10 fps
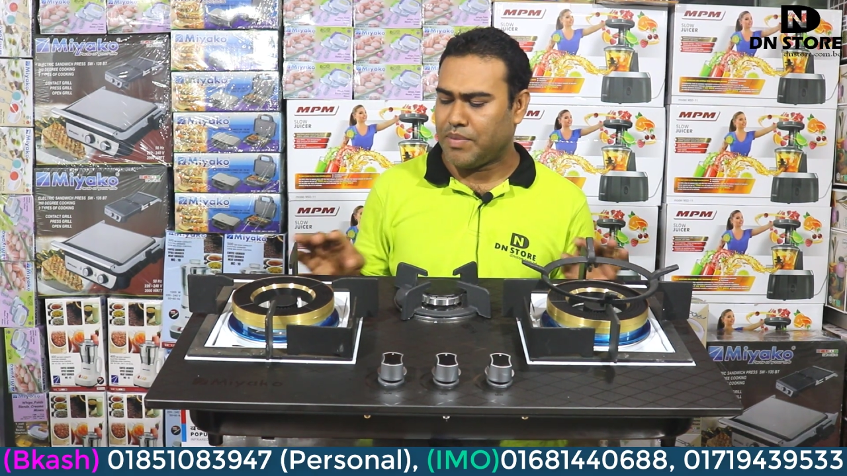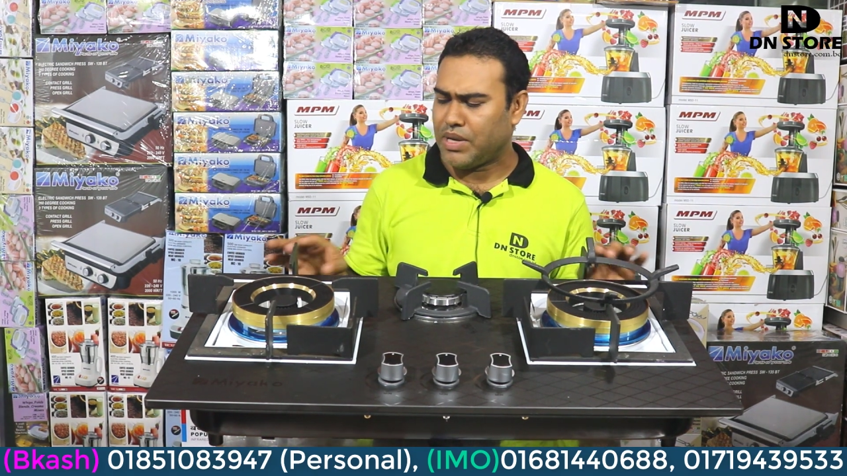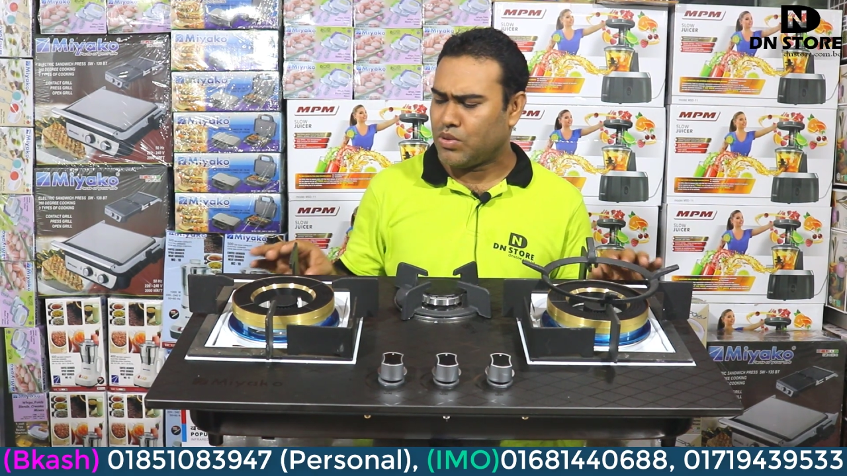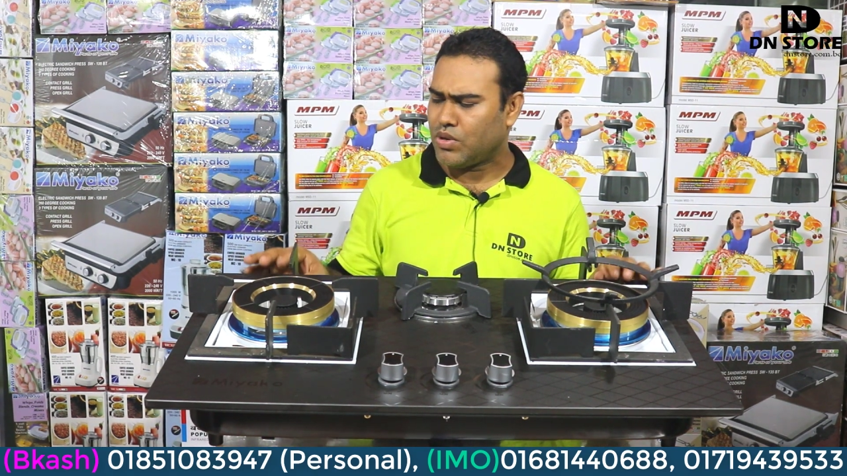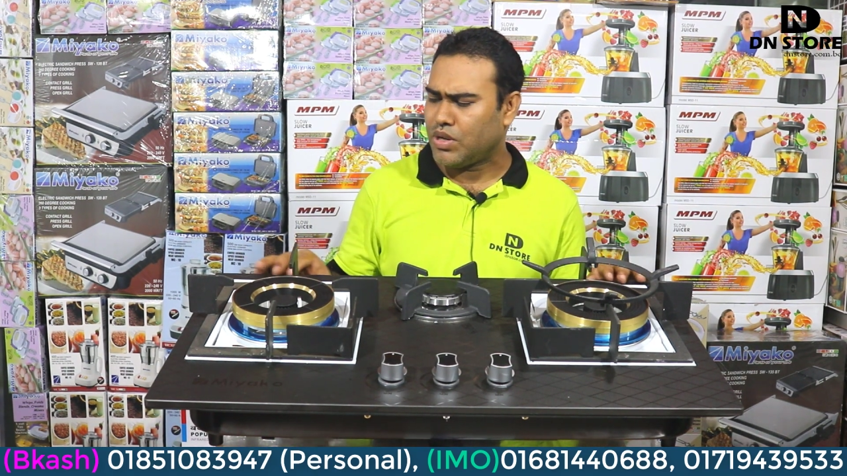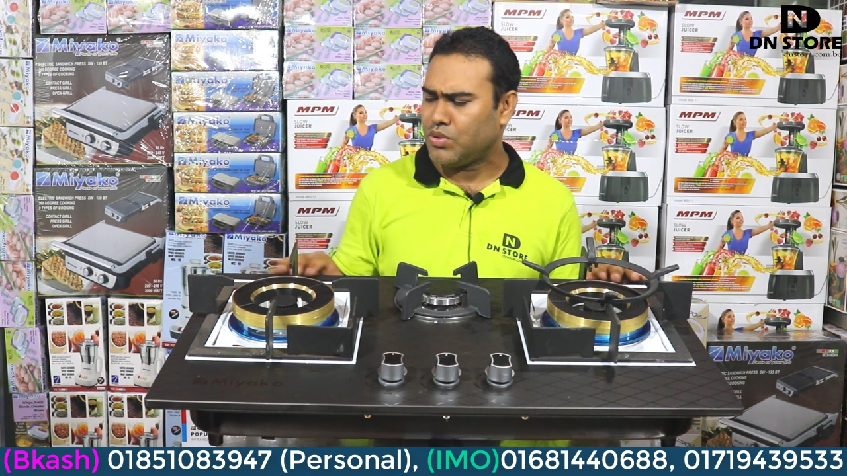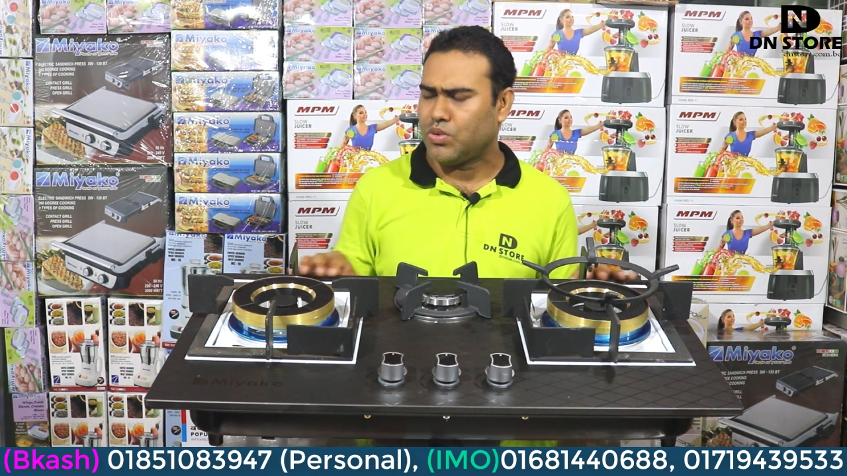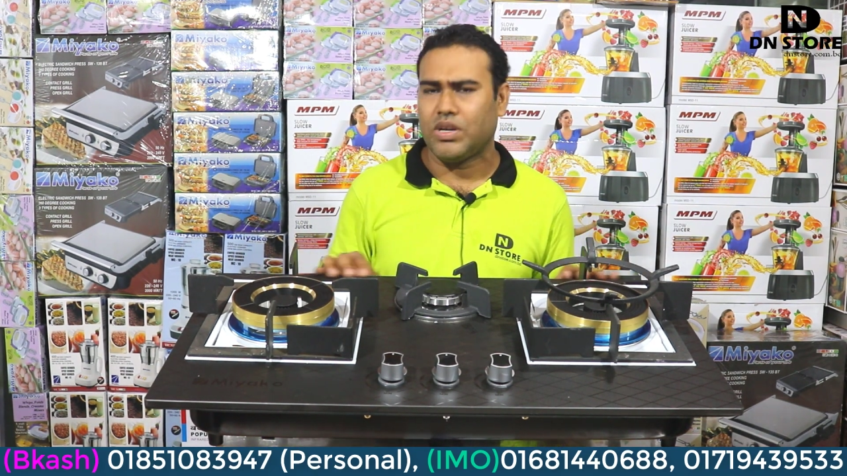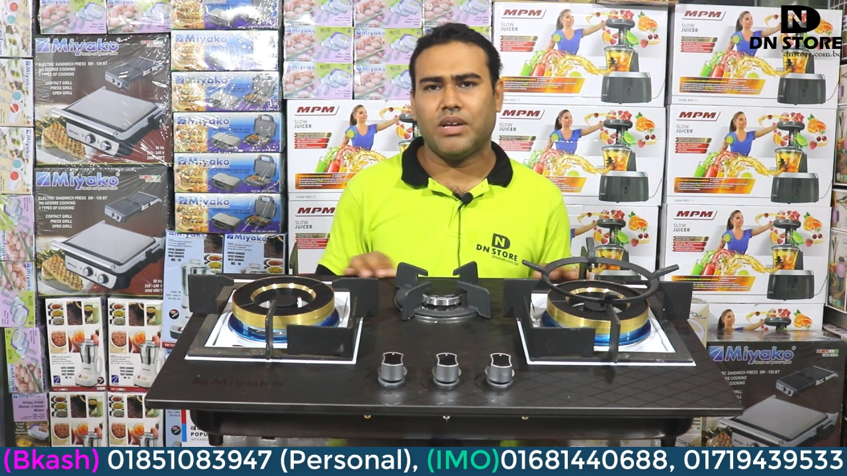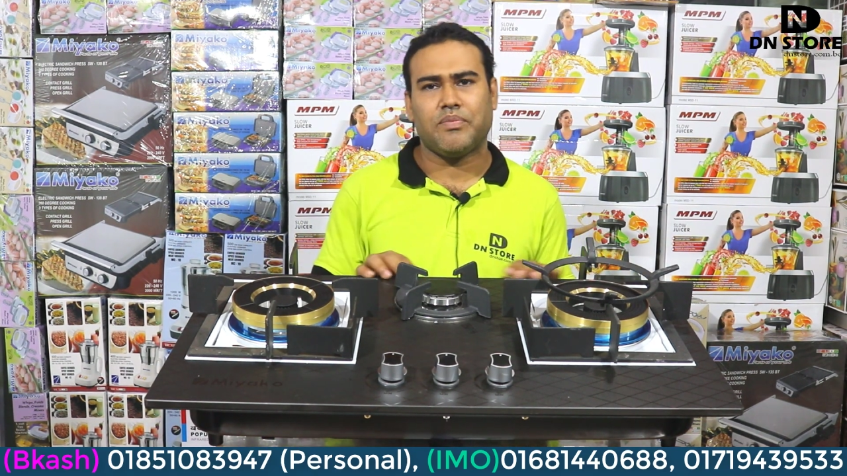এই চুলাটা কিন্তু
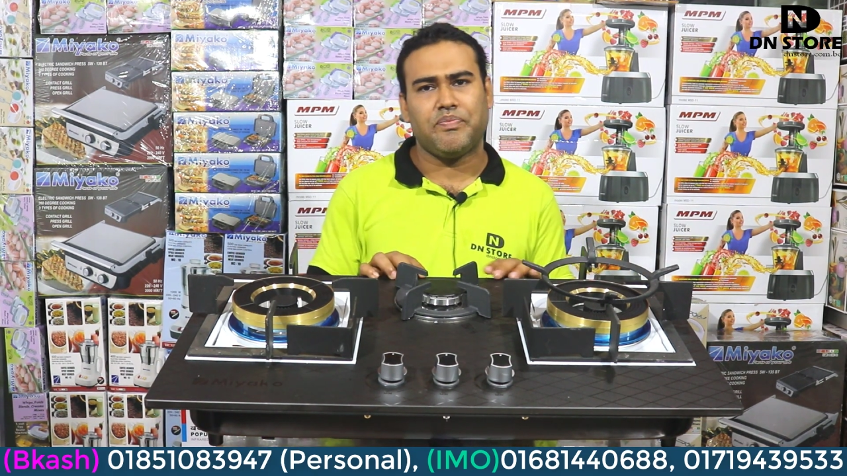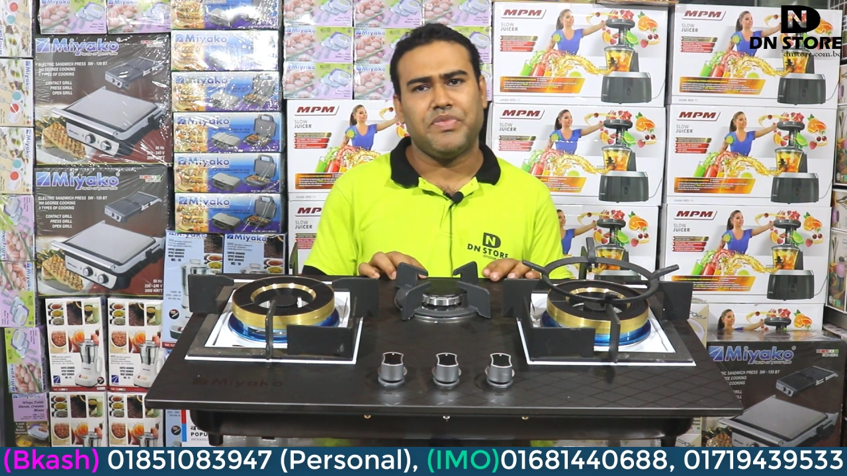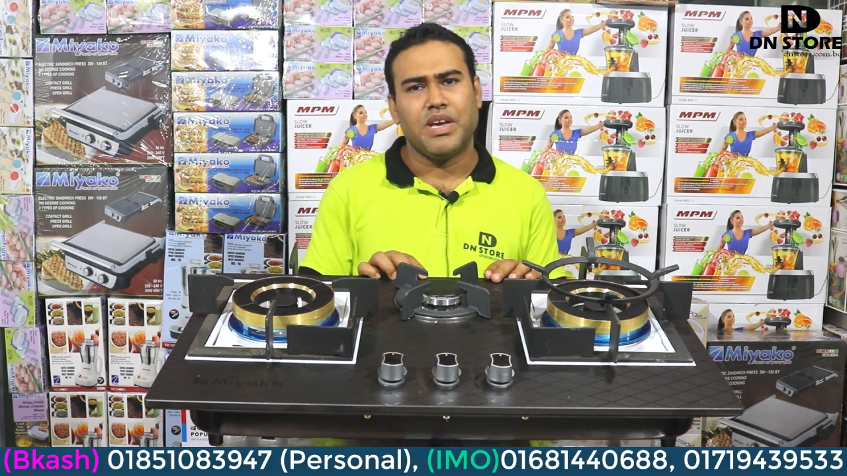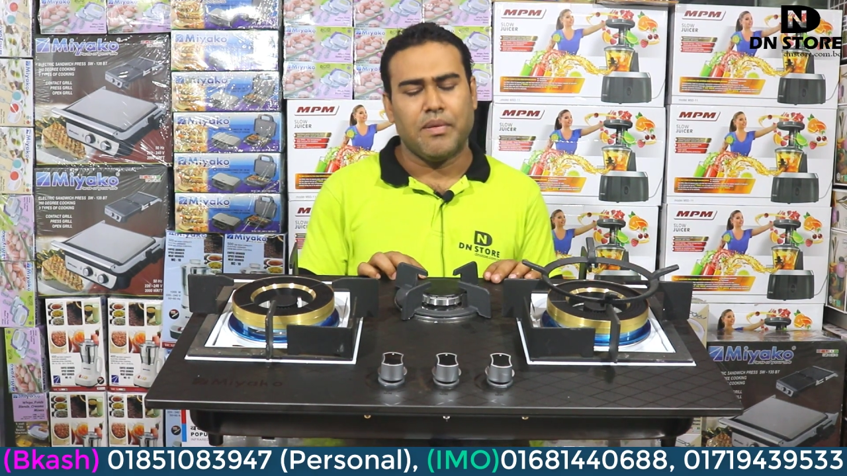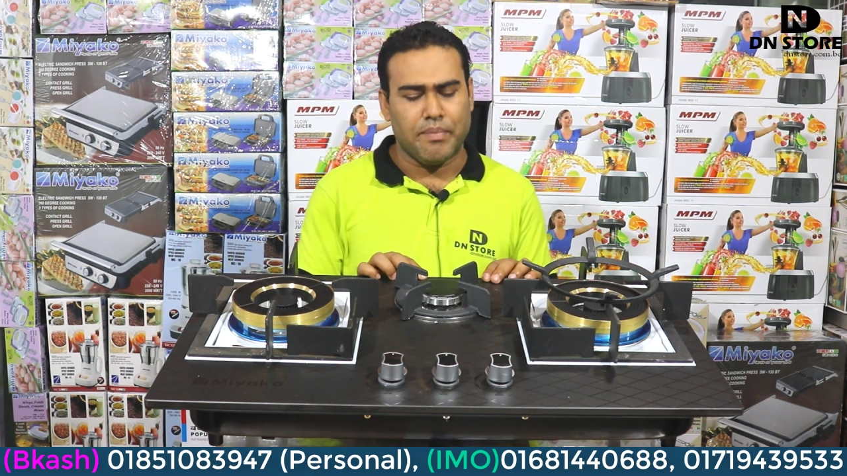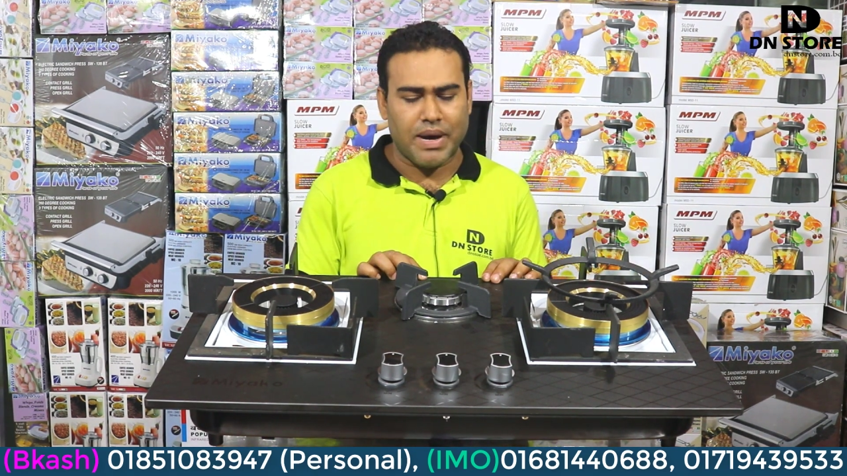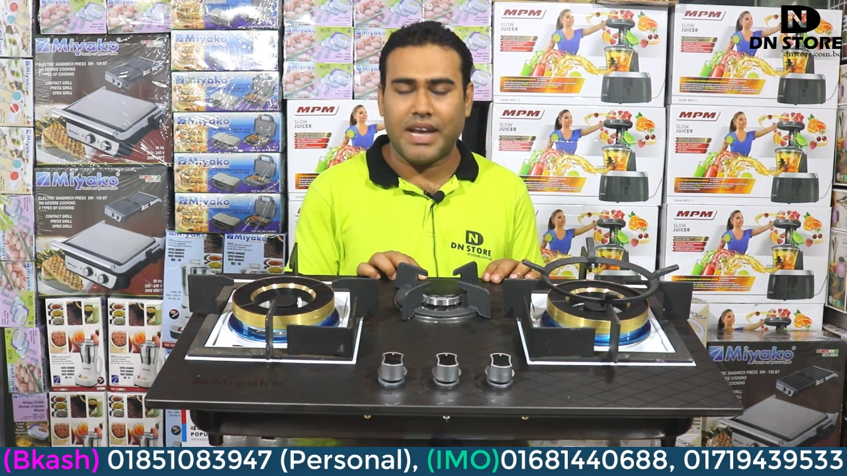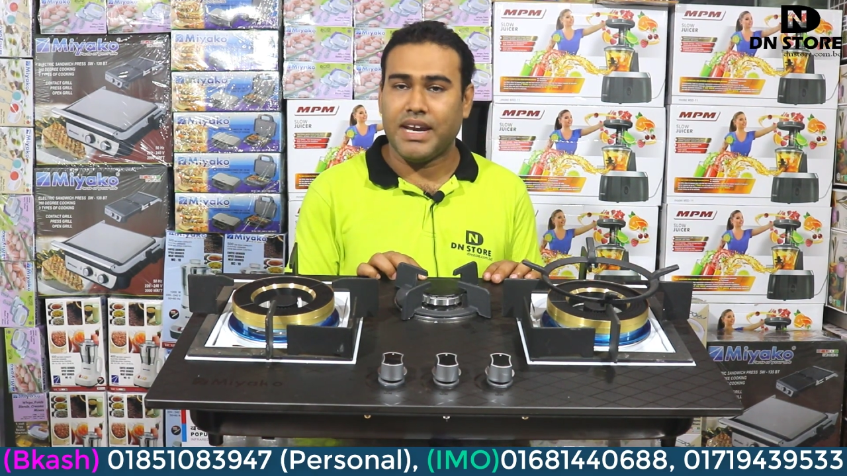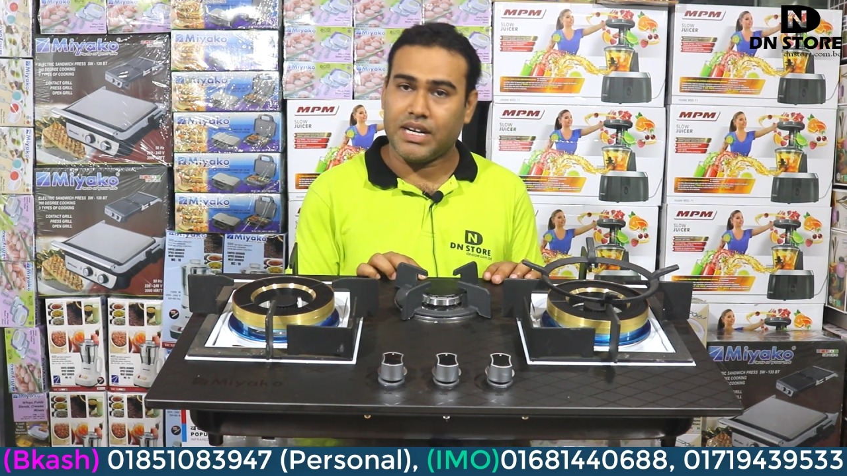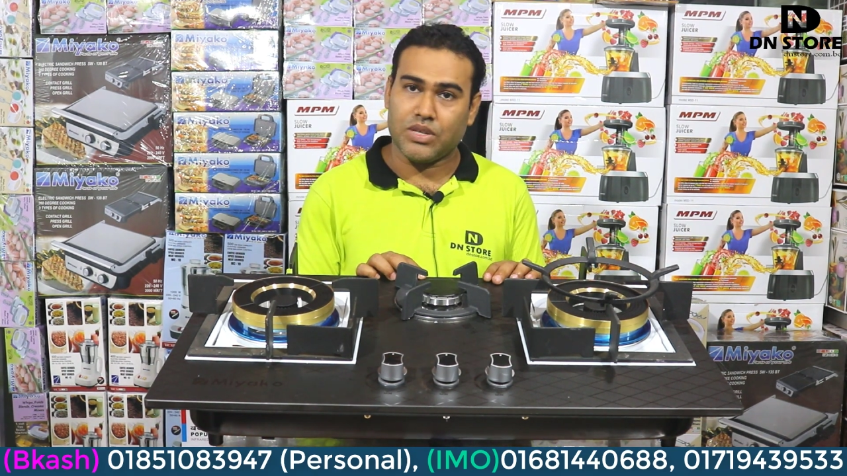অনেক
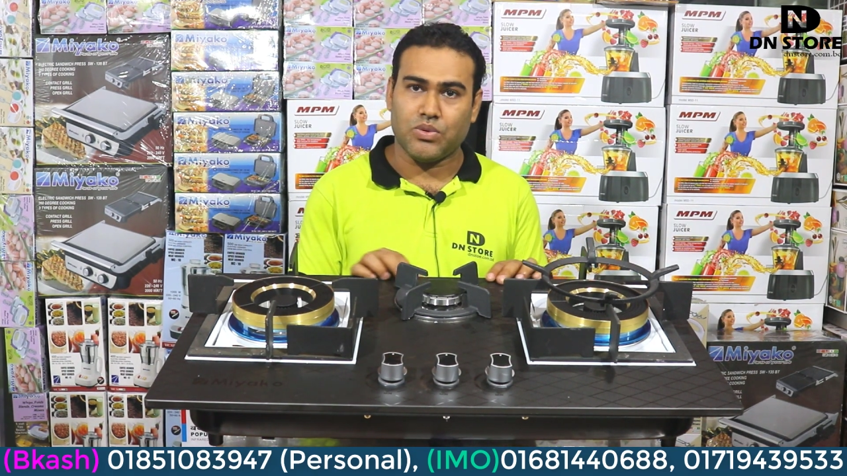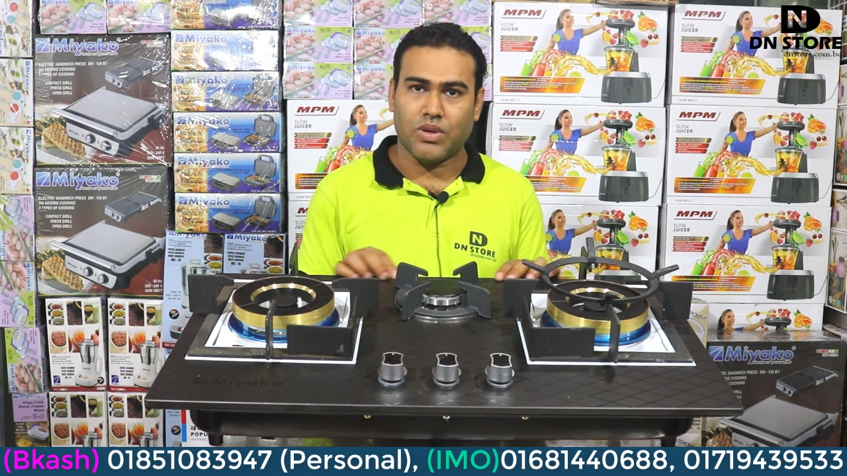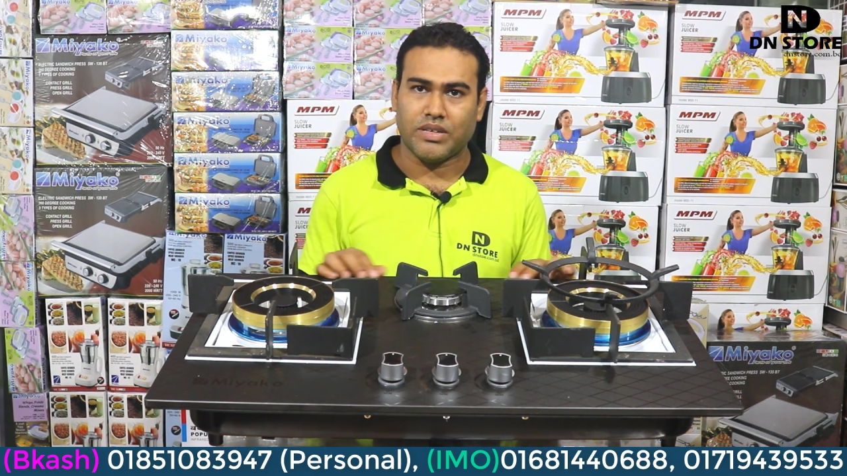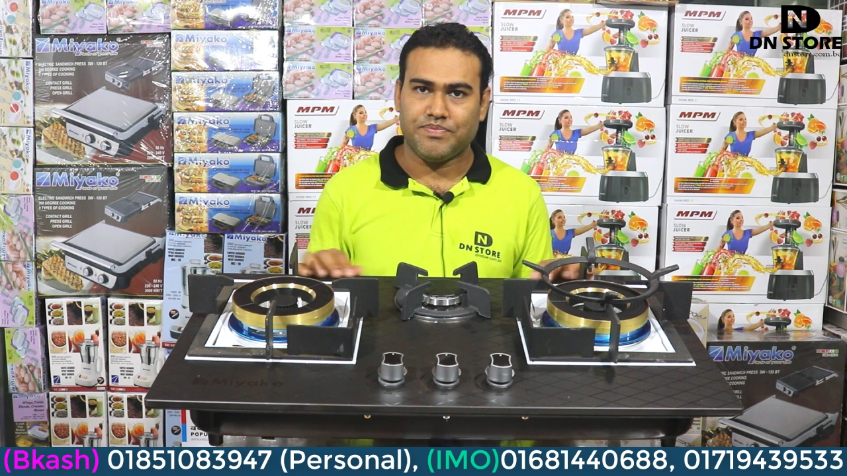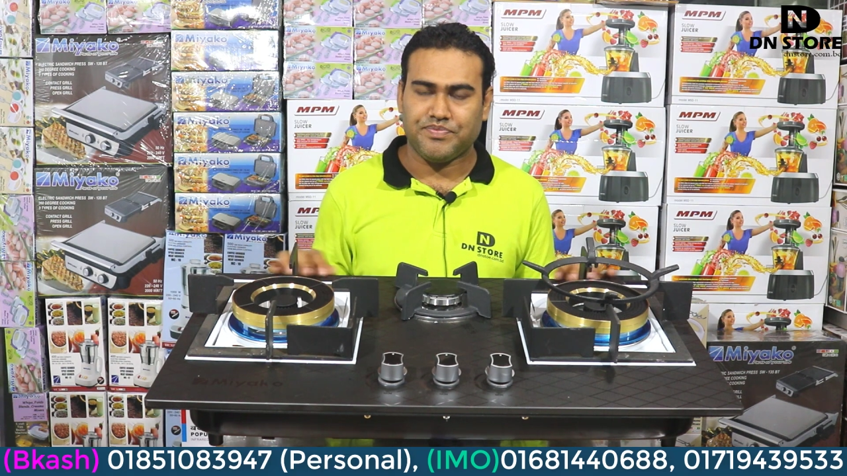ভারী একটা চুলা